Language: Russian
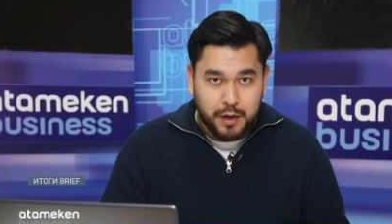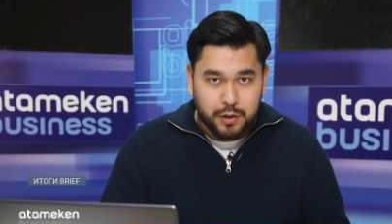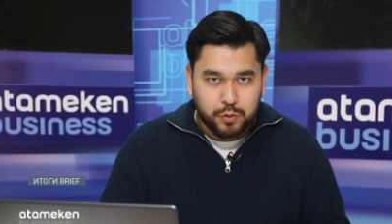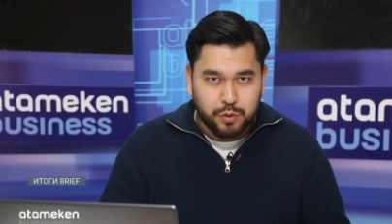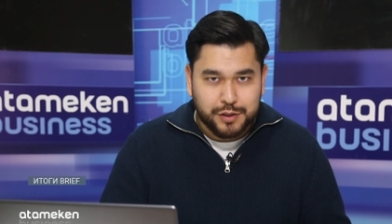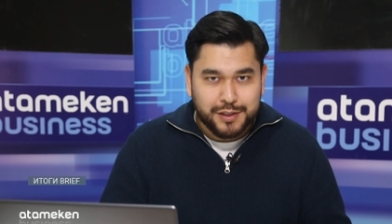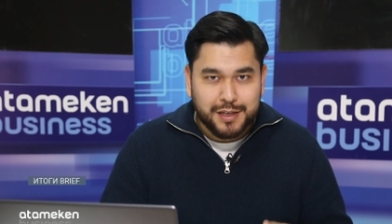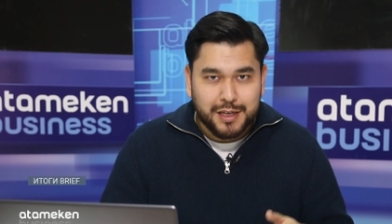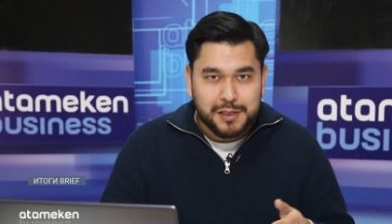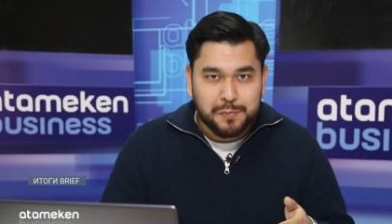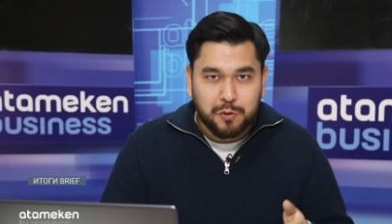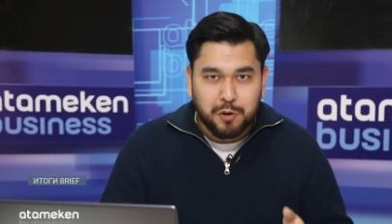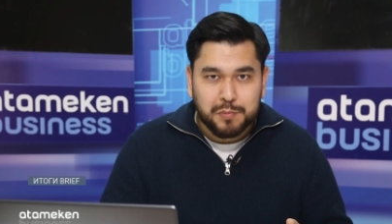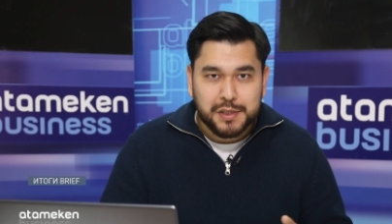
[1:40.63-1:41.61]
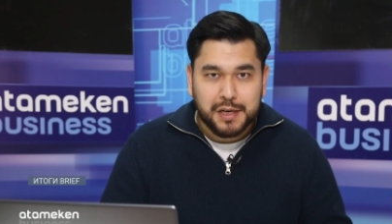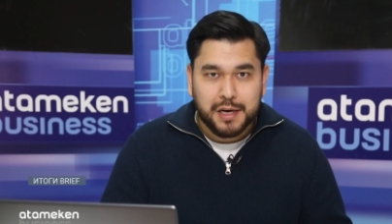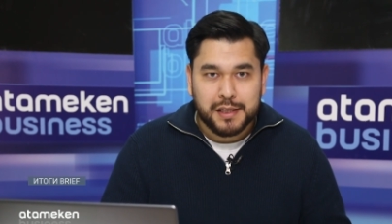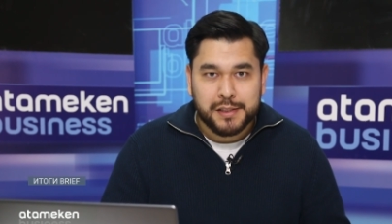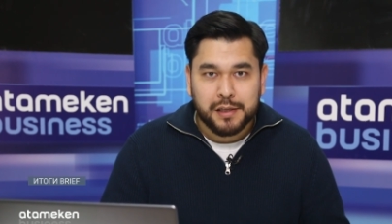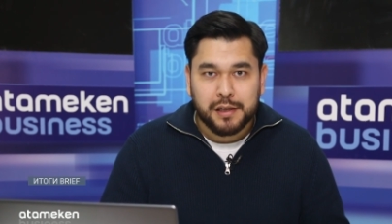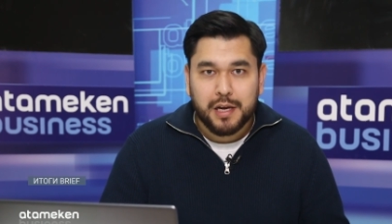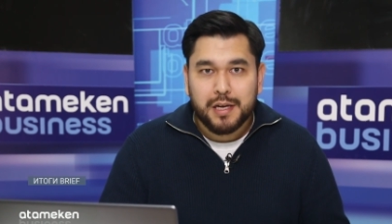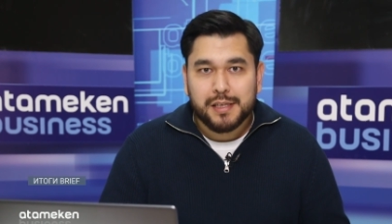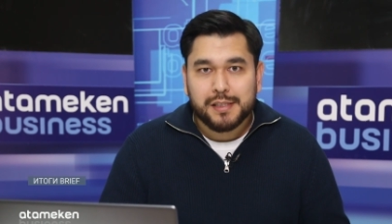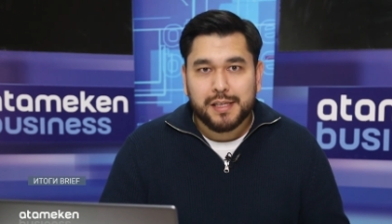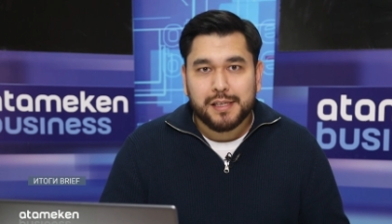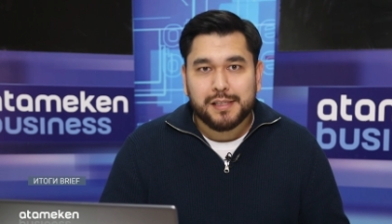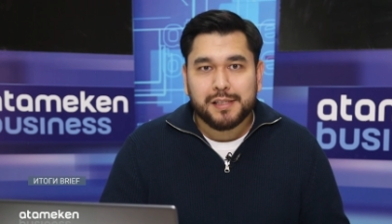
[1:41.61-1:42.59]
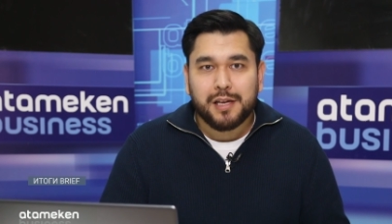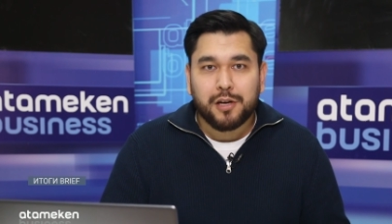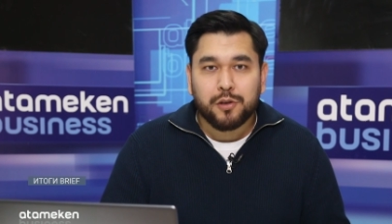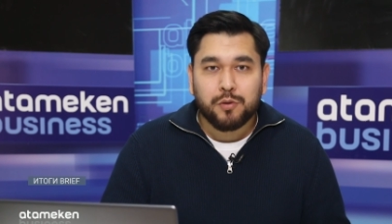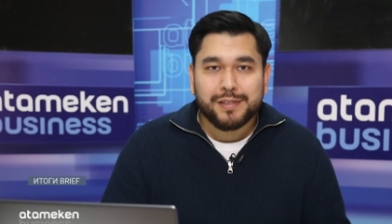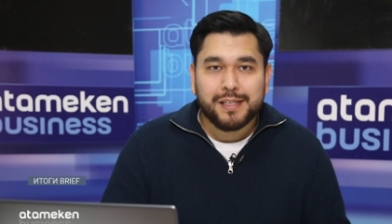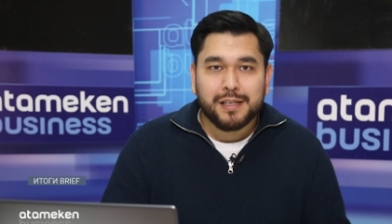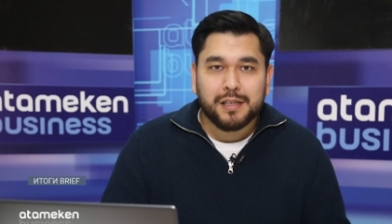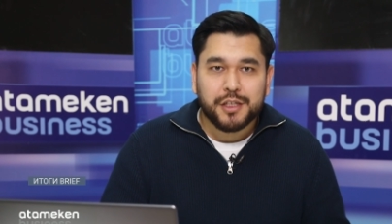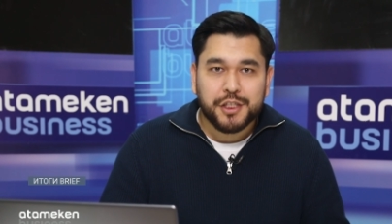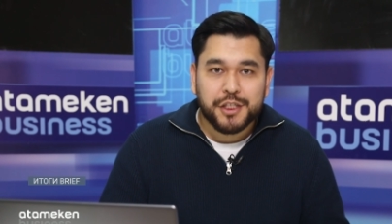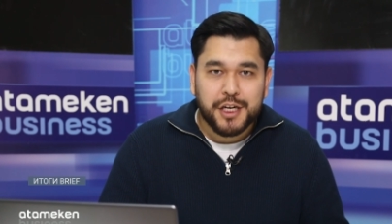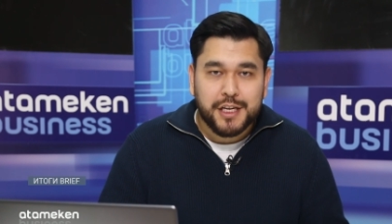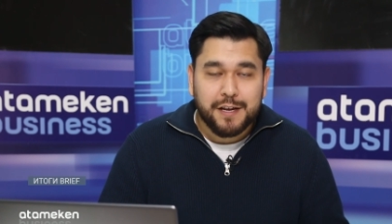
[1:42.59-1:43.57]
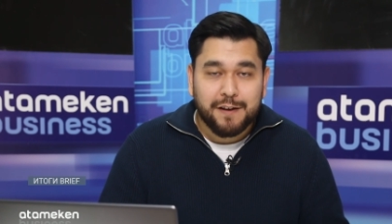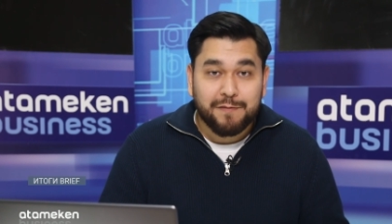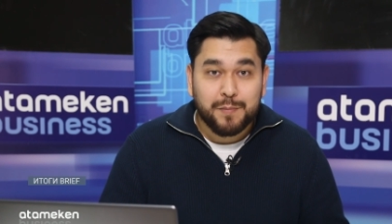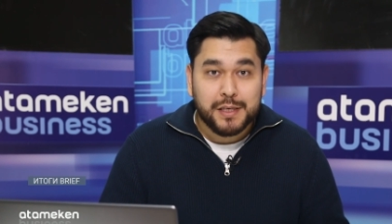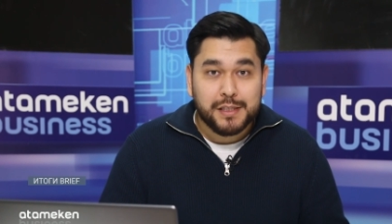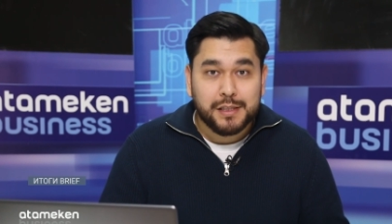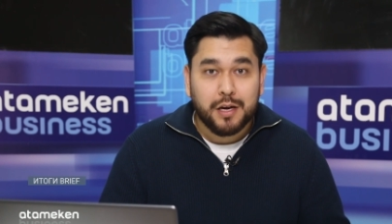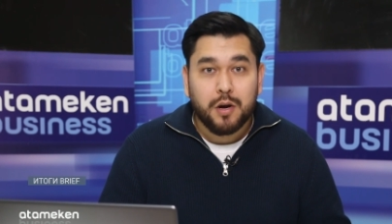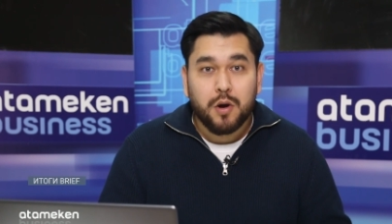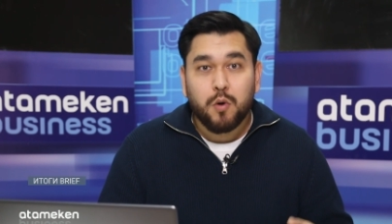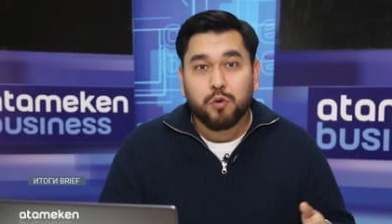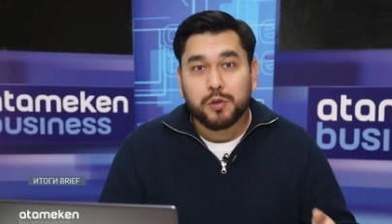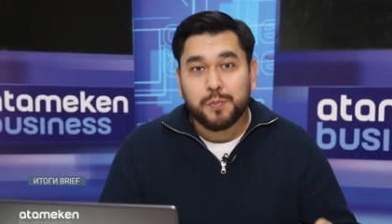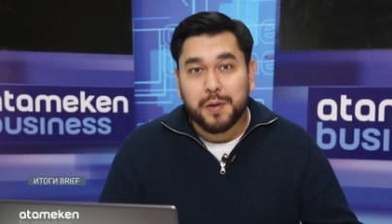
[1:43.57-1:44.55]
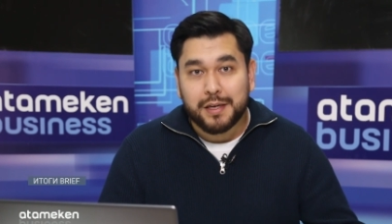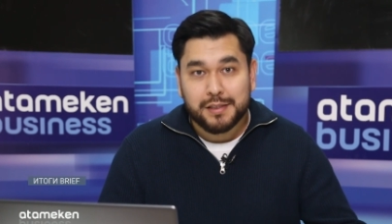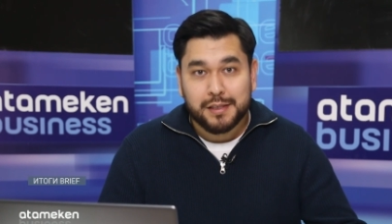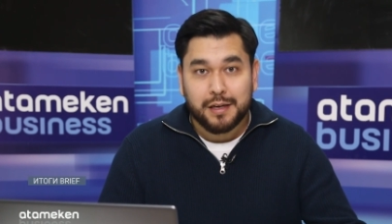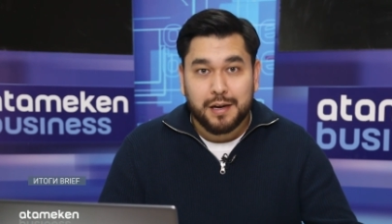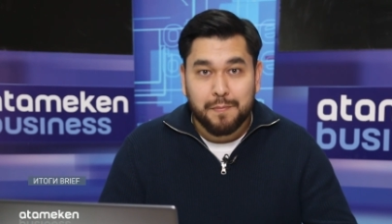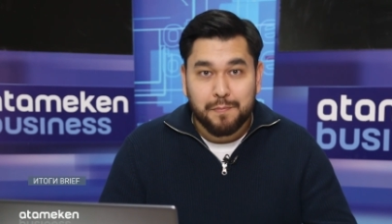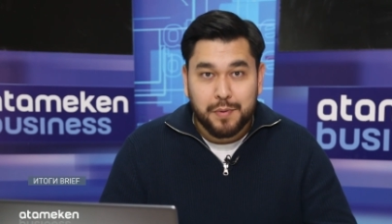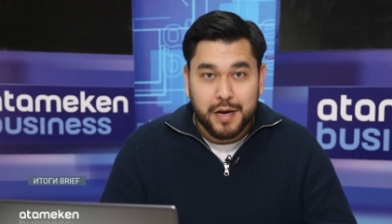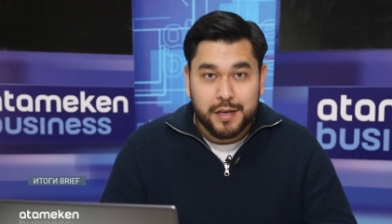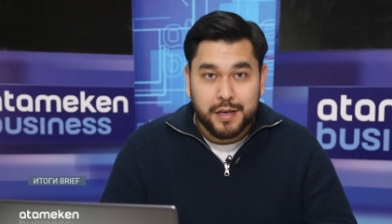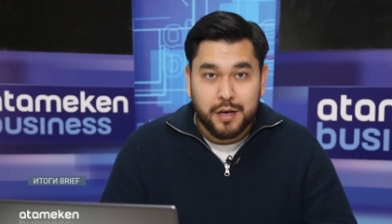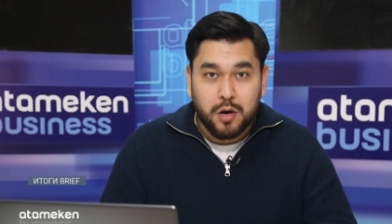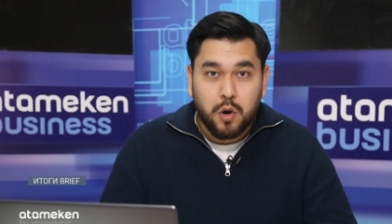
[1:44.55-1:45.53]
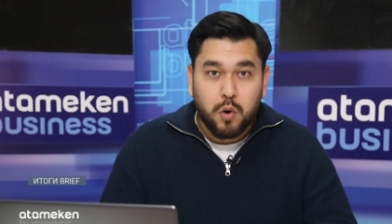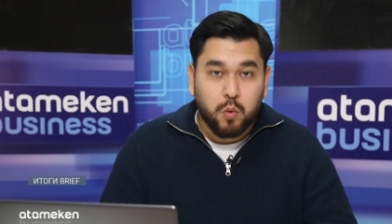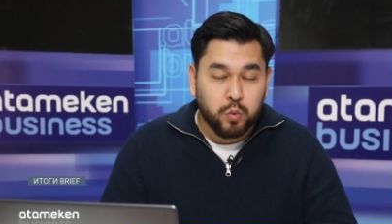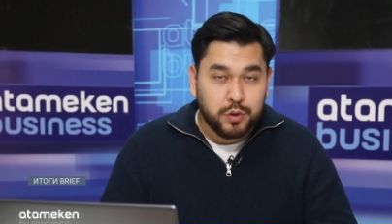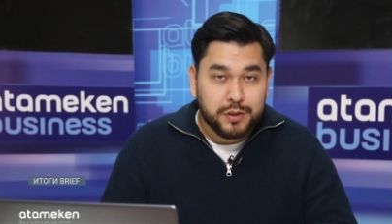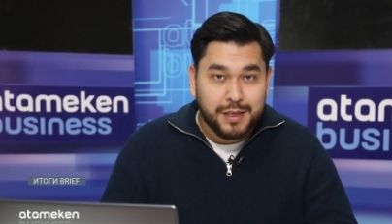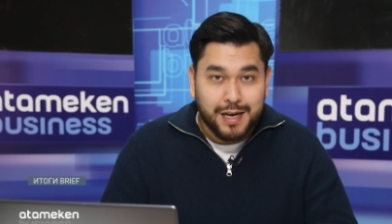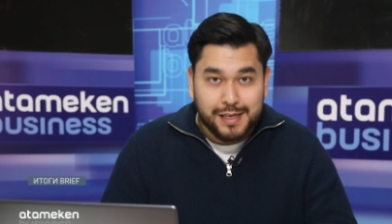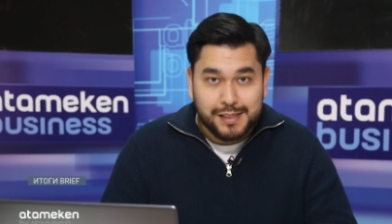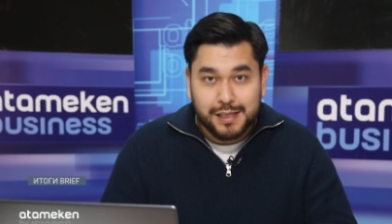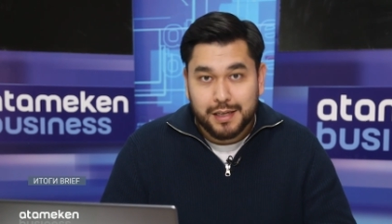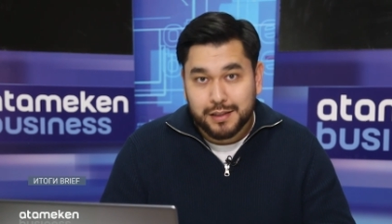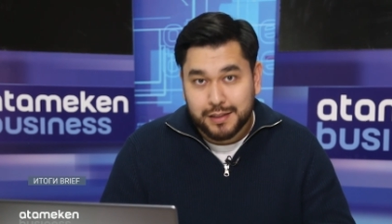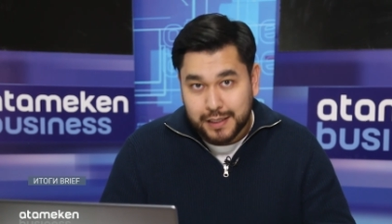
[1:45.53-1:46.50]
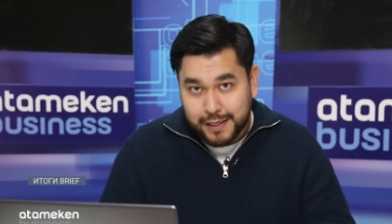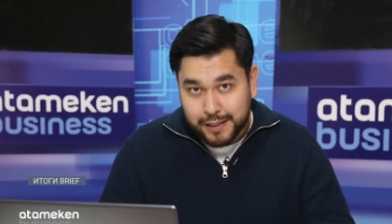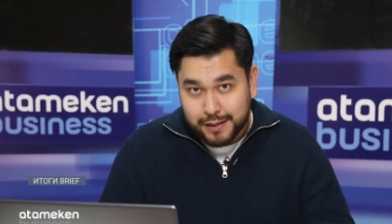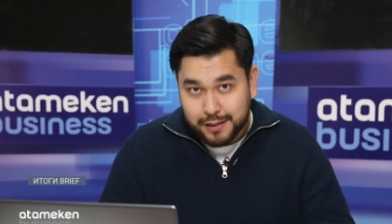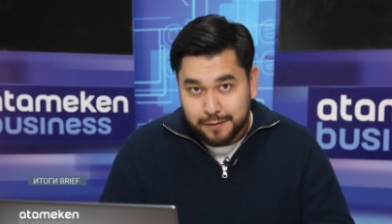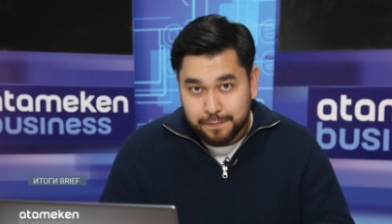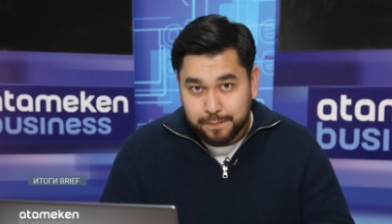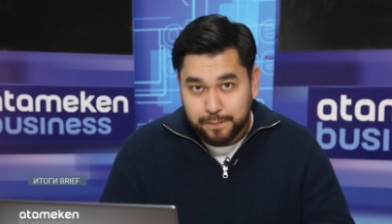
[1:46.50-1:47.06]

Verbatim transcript: то есть «Газпром» захотел стать стороной соглашения вместо узбекской компании «Узгаз Трейд».